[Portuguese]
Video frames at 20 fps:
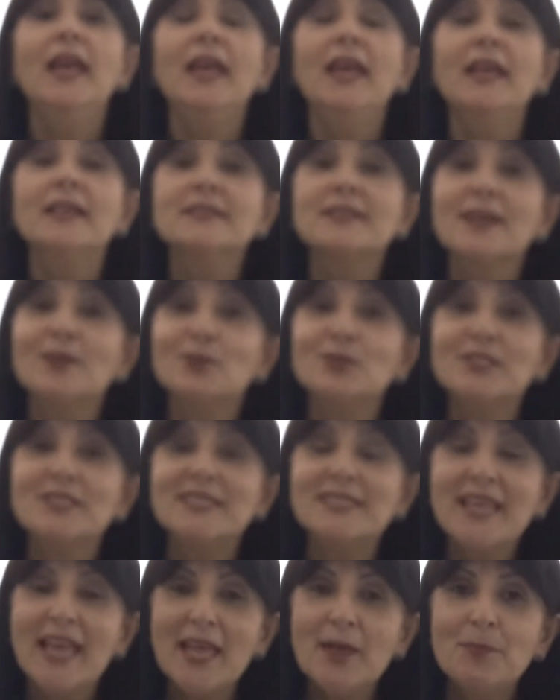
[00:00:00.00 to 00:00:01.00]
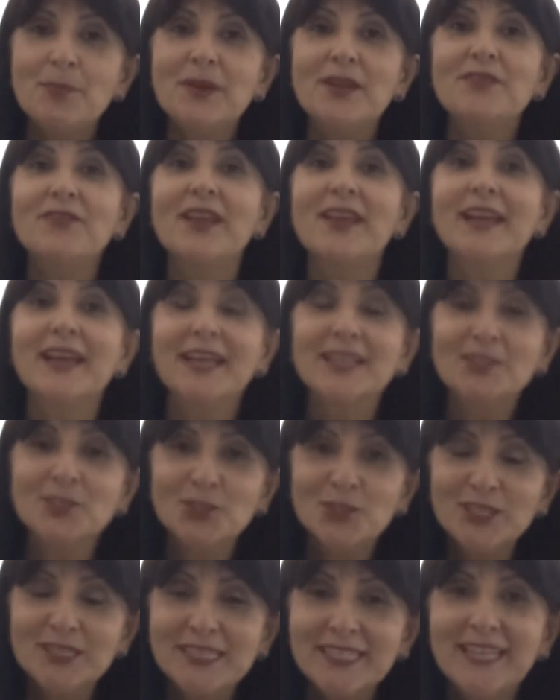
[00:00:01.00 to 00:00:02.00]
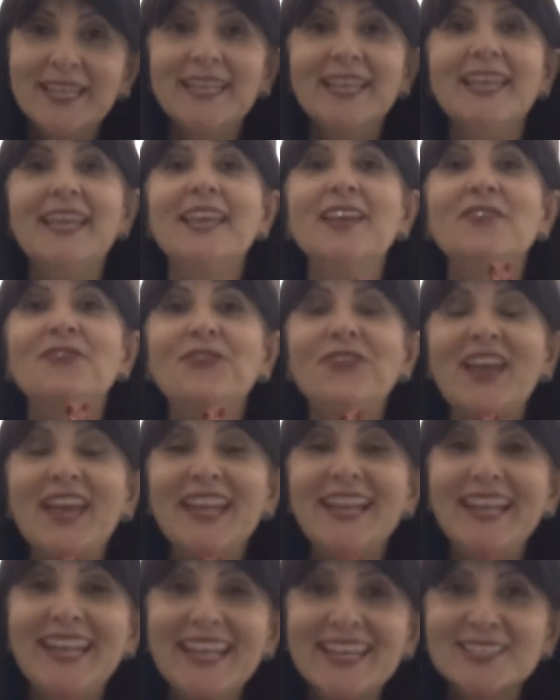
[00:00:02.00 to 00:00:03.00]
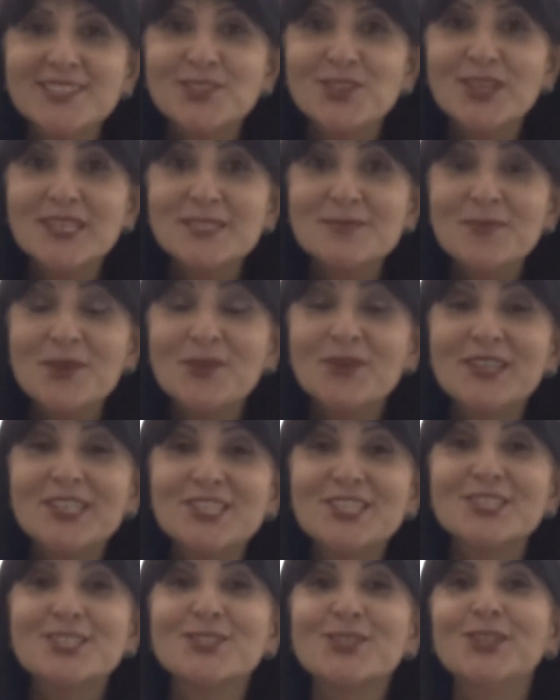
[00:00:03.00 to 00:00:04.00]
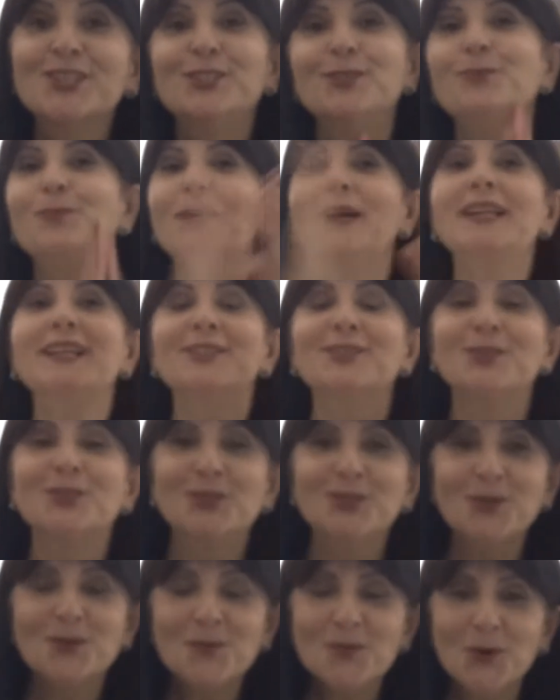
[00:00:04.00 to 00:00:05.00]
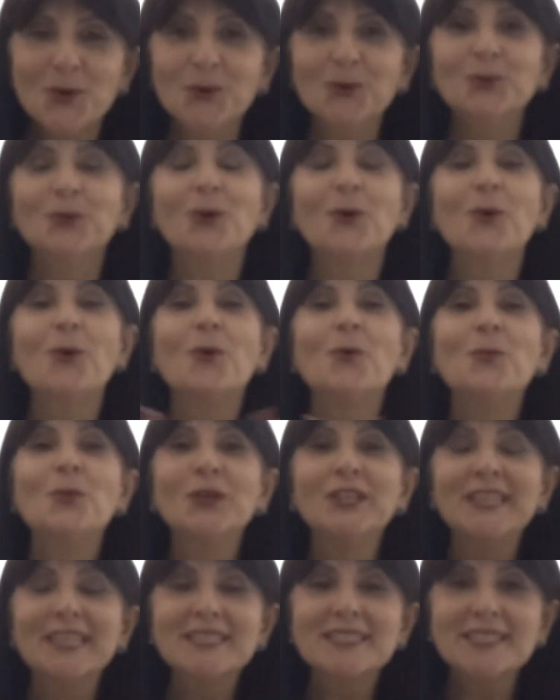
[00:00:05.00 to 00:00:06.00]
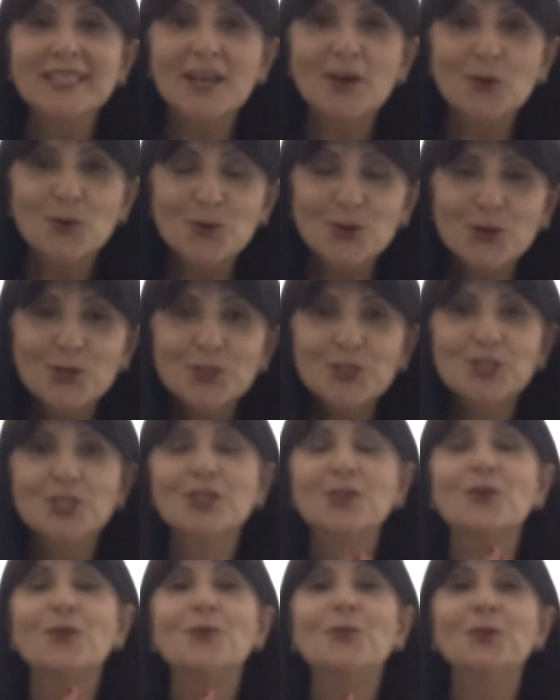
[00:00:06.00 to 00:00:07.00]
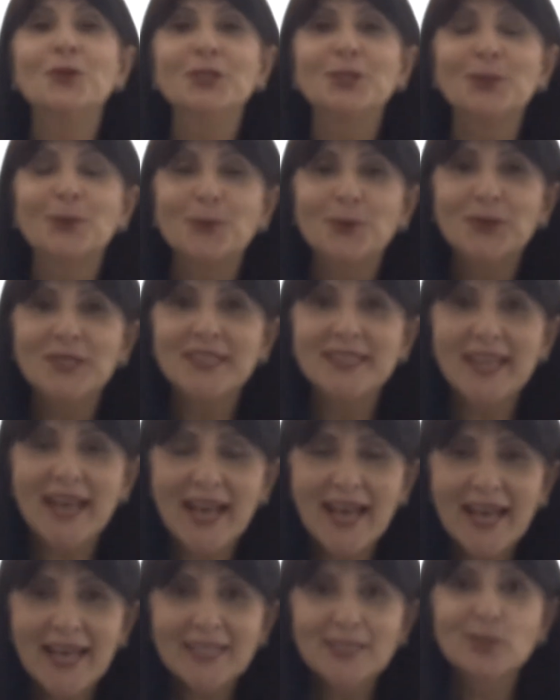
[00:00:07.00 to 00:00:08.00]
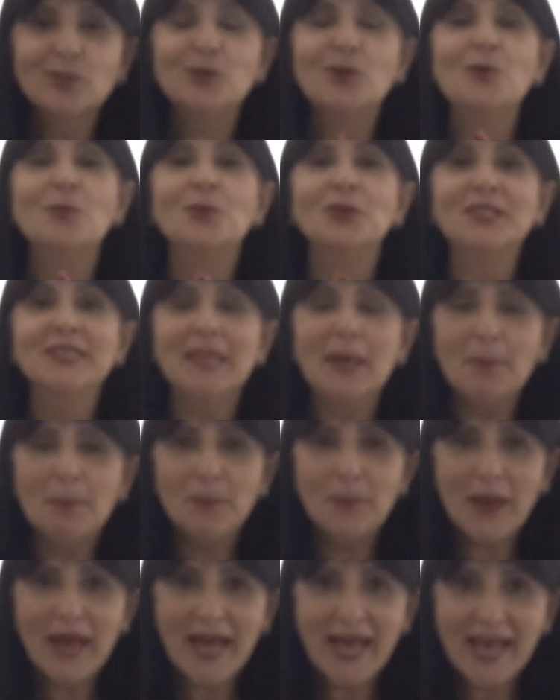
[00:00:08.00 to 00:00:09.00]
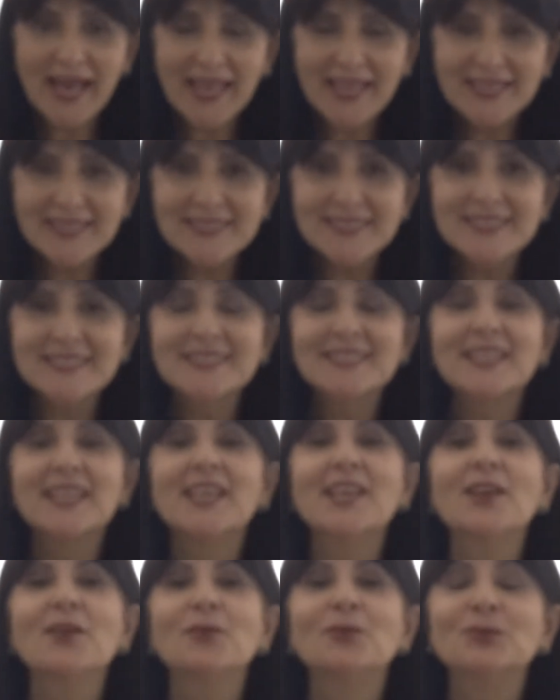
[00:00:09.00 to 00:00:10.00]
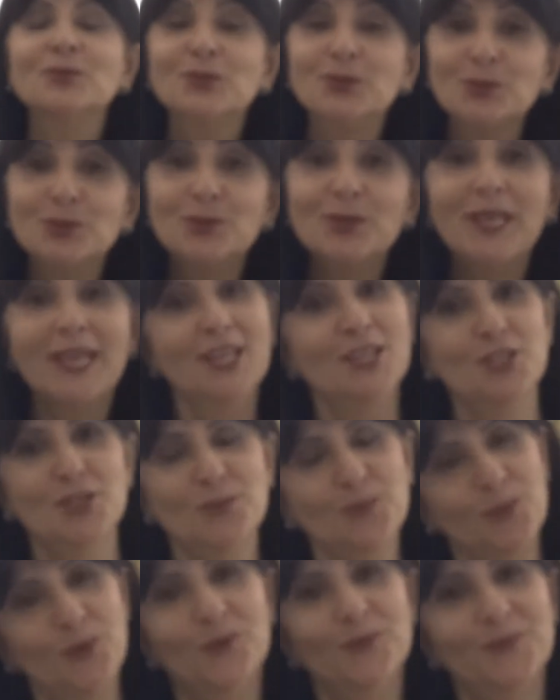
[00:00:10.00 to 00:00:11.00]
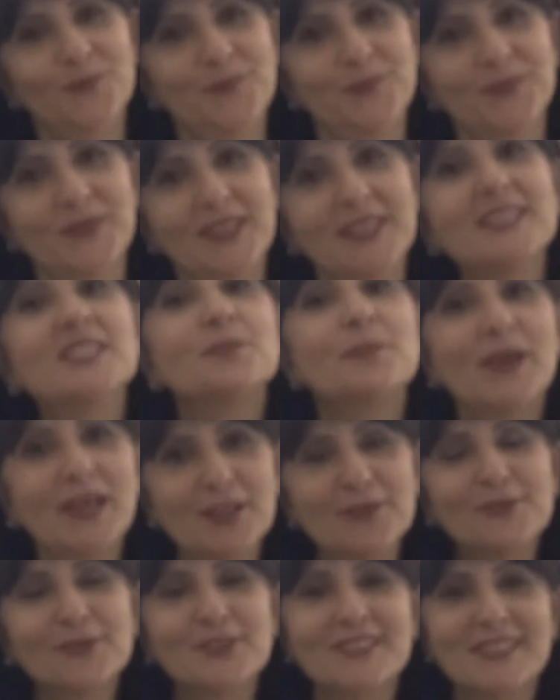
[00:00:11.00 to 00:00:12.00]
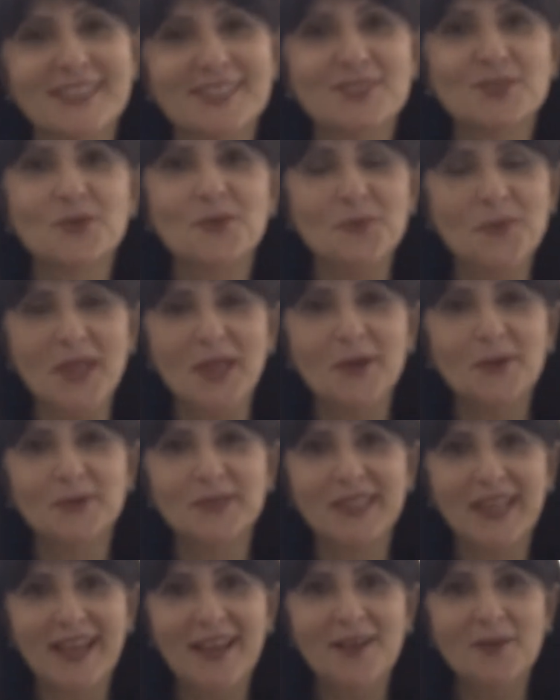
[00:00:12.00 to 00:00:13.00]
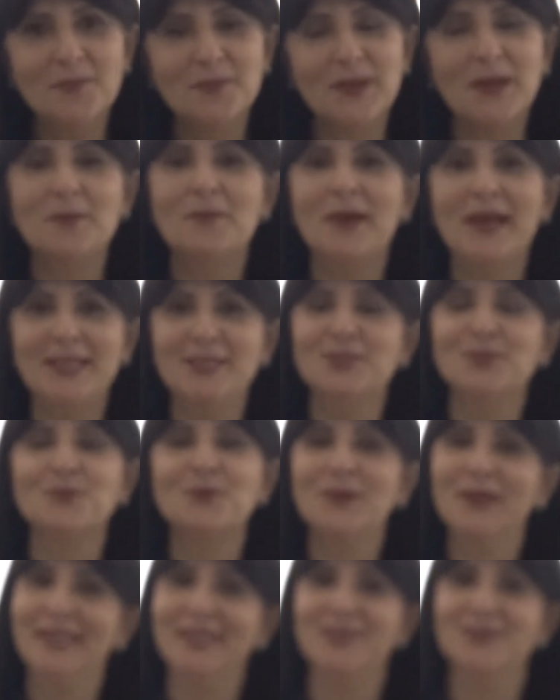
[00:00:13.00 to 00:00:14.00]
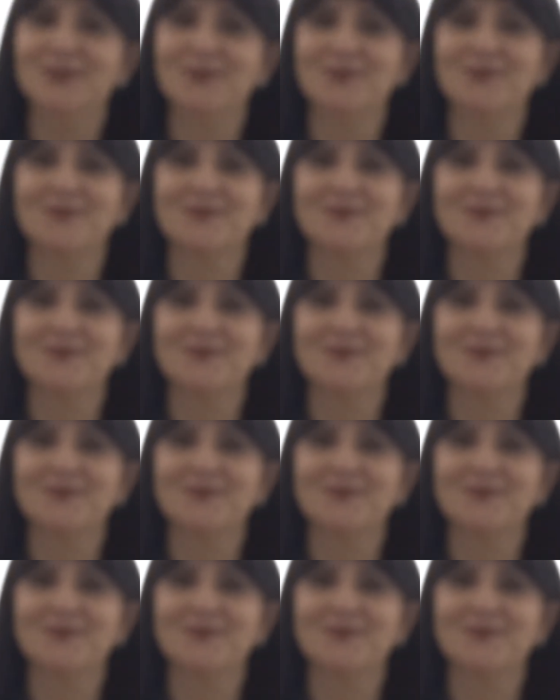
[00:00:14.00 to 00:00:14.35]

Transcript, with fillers: E saúde sempre, vem cá Nutri e feliz 2018 para todo mundo, com muita saúde, com muito cuidado, com muita paz e com tudo que é de bom. Espero vocês comigo, tá? Para mais um ano.